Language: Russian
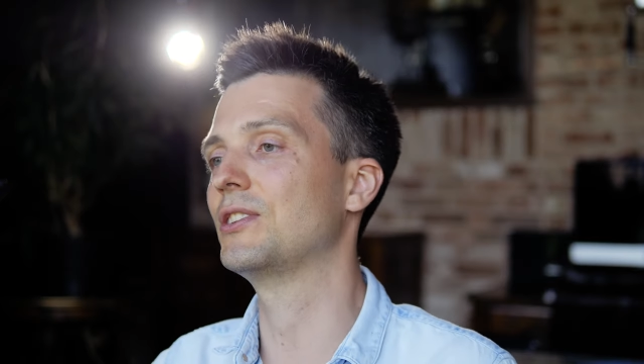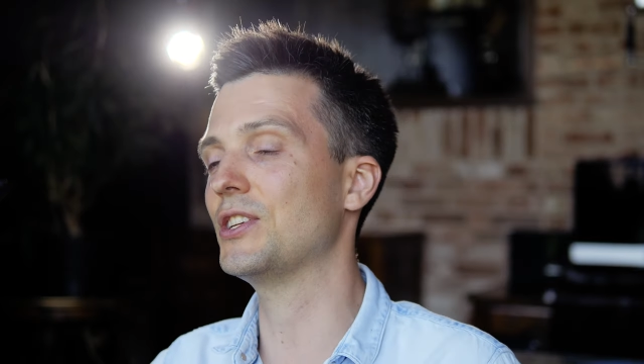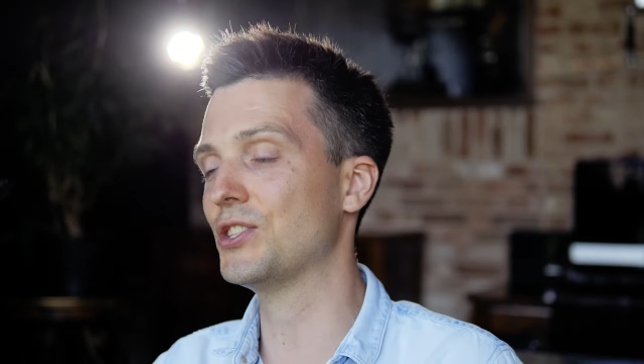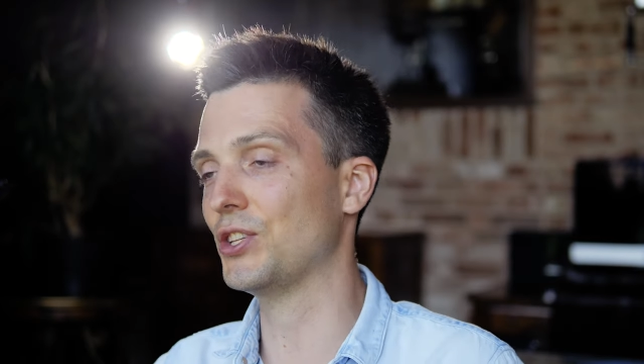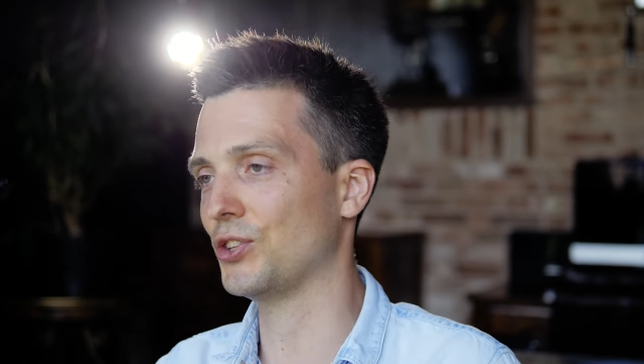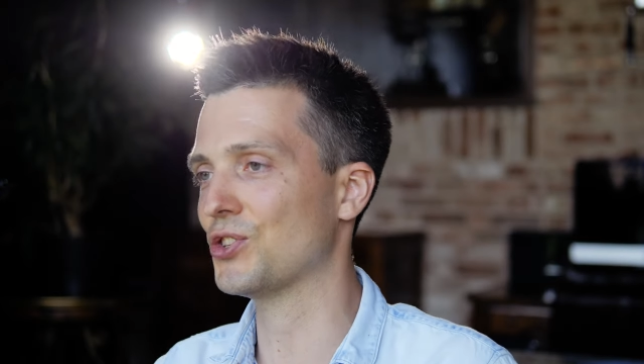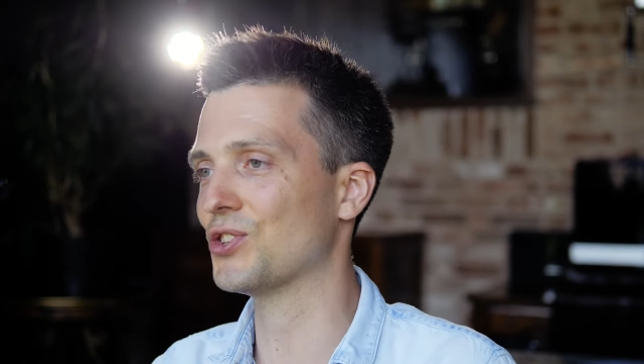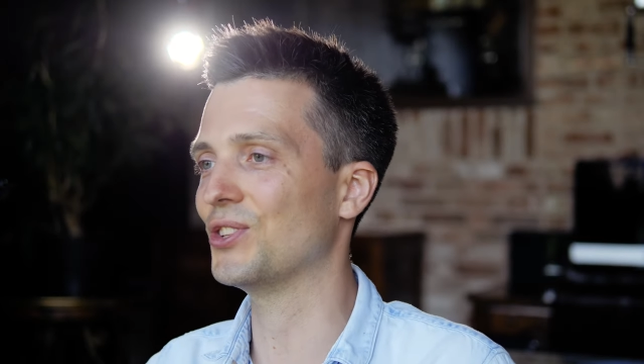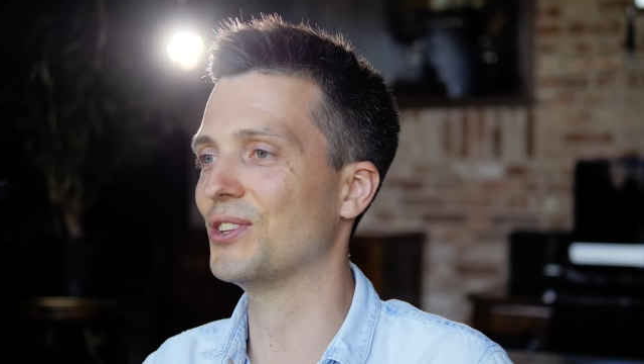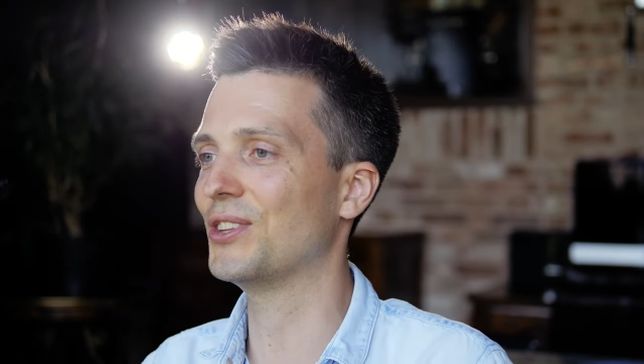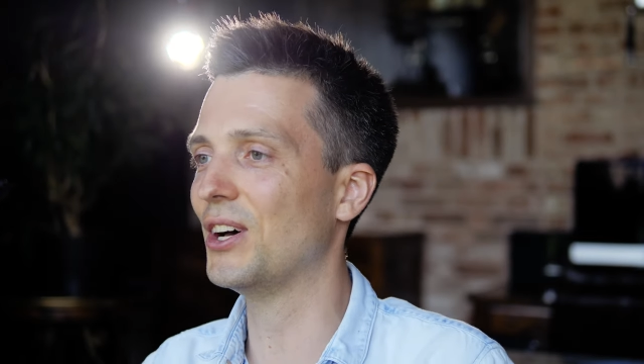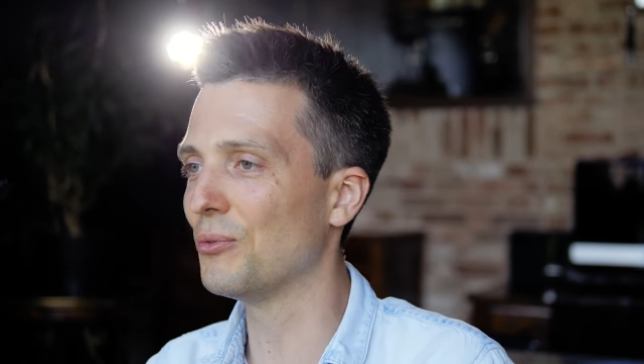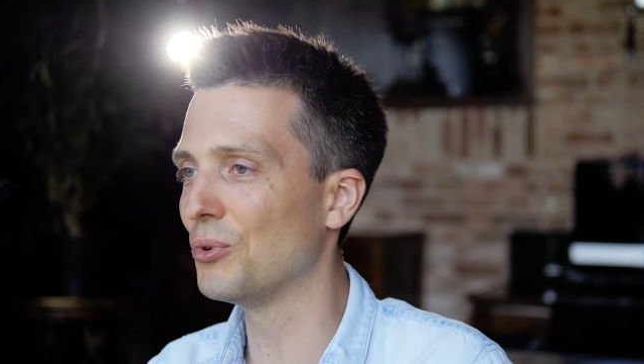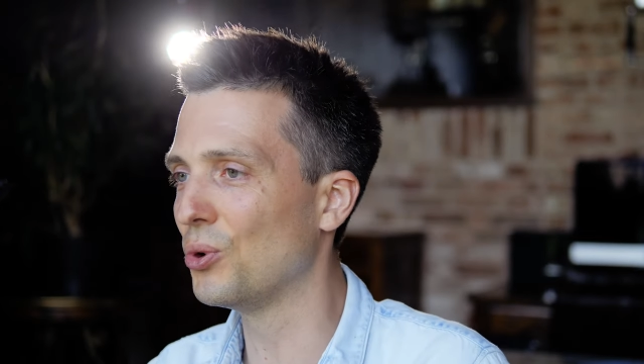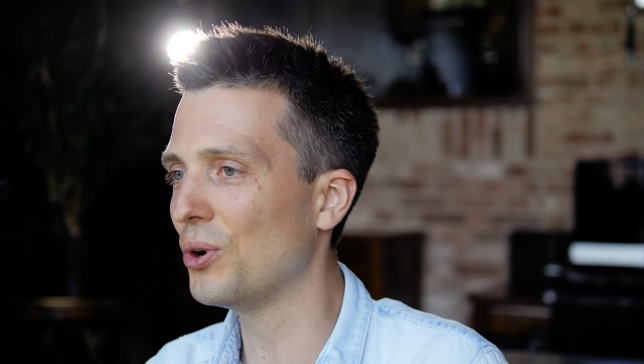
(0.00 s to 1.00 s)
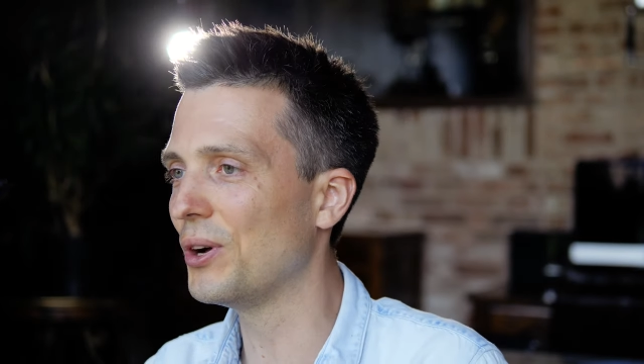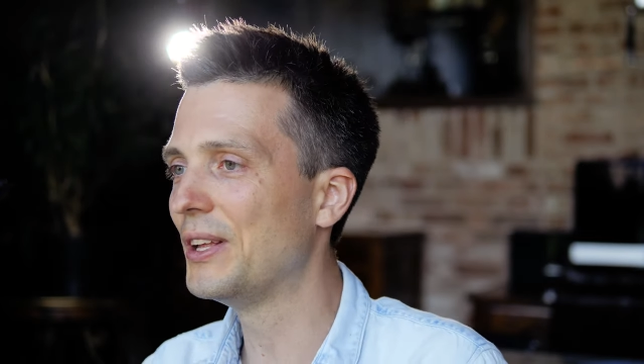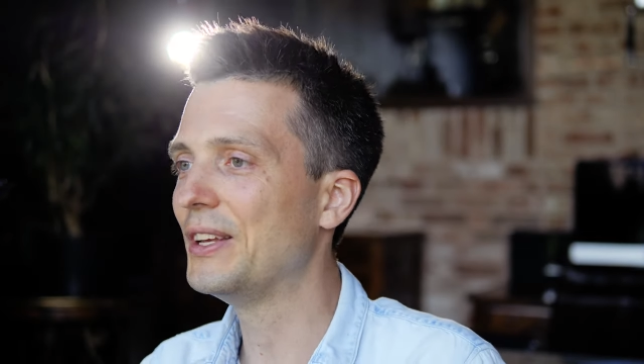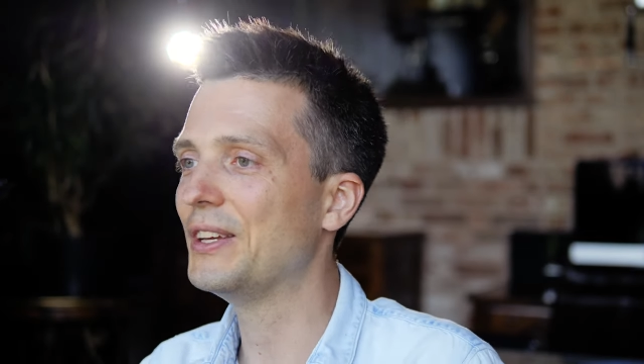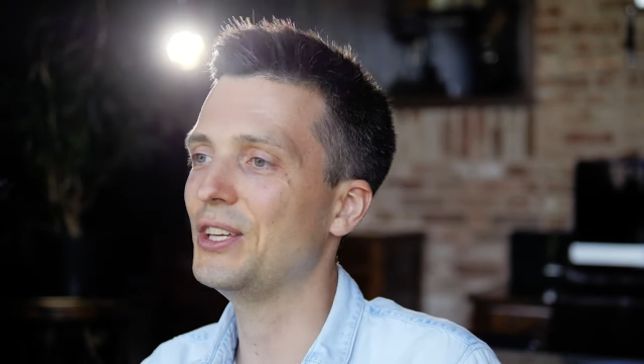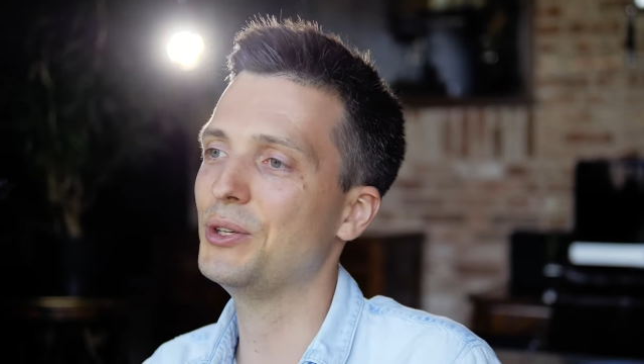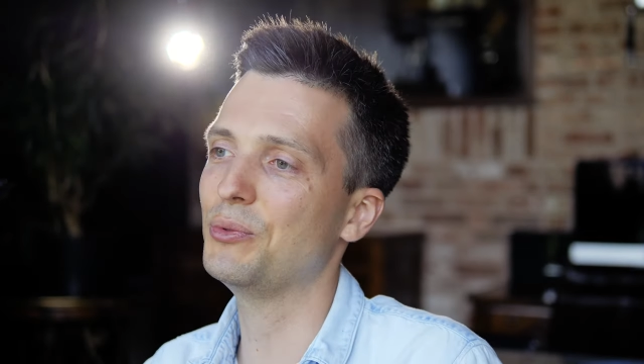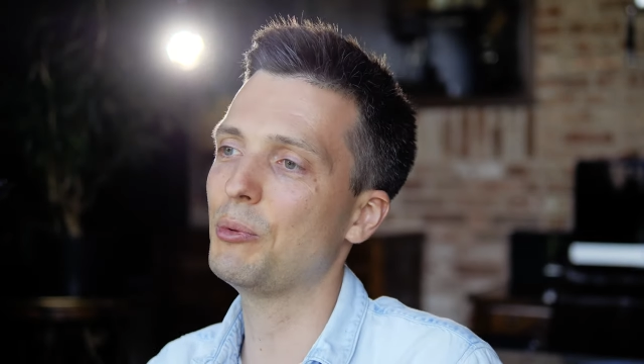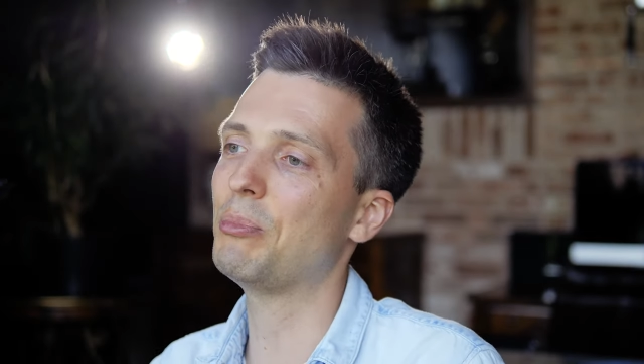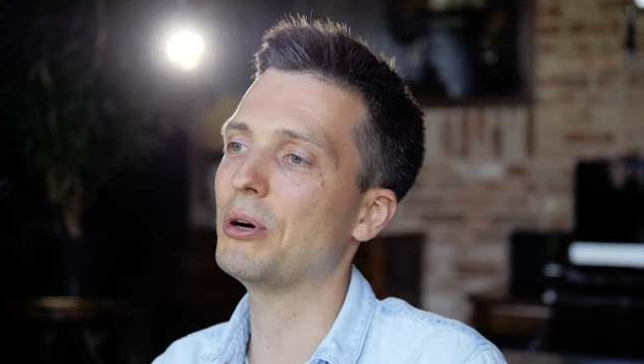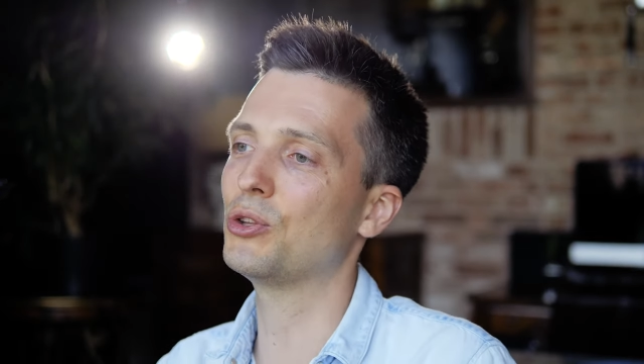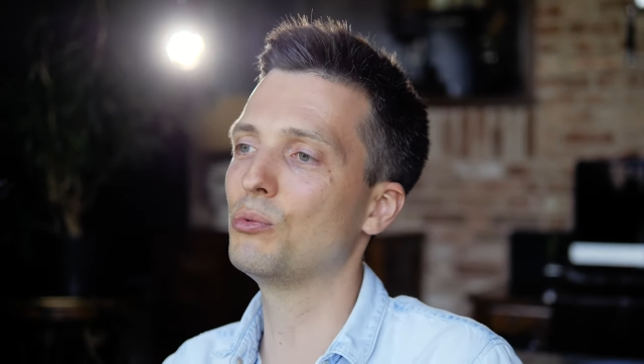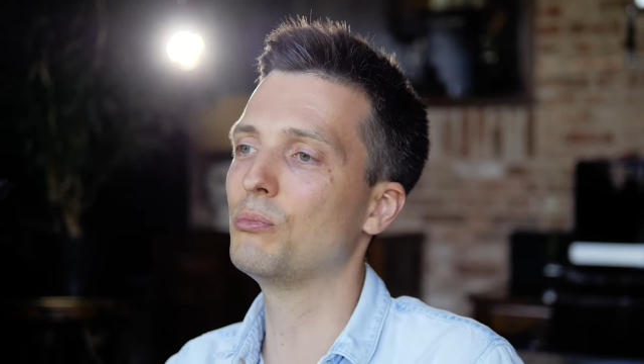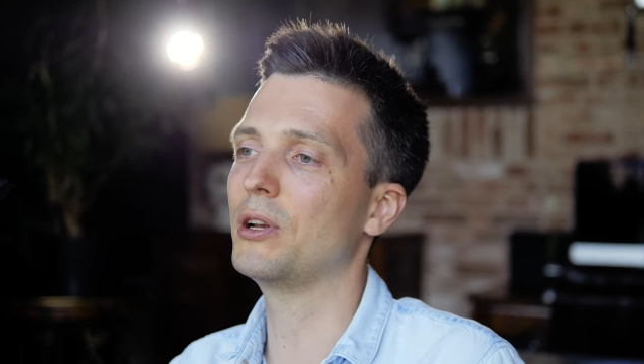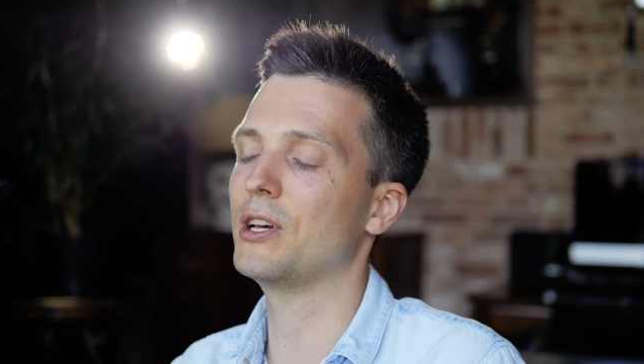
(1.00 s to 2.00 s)
достаточно давно, и вы
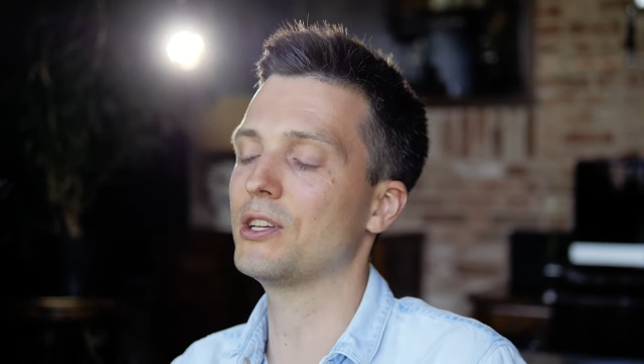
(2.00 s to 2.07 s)
подумали,